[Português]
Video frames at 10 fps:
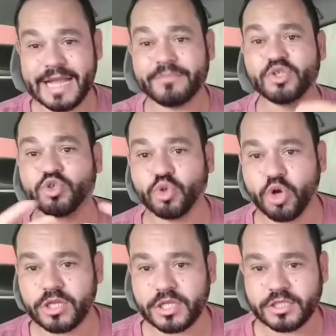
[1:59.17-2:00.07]

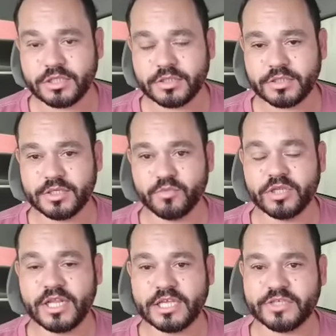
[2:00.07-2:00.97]
absurdas que
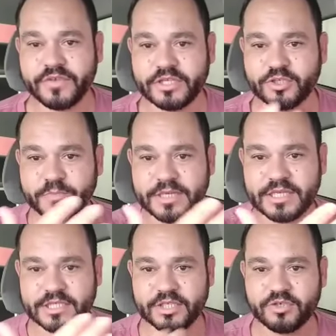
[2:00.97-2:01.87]
muitas das vezes o
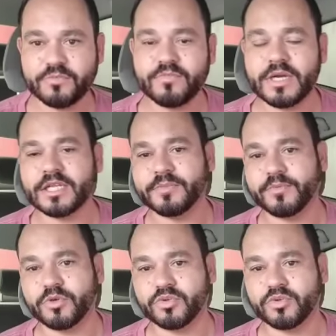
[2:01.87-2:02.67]
passageiro manda para o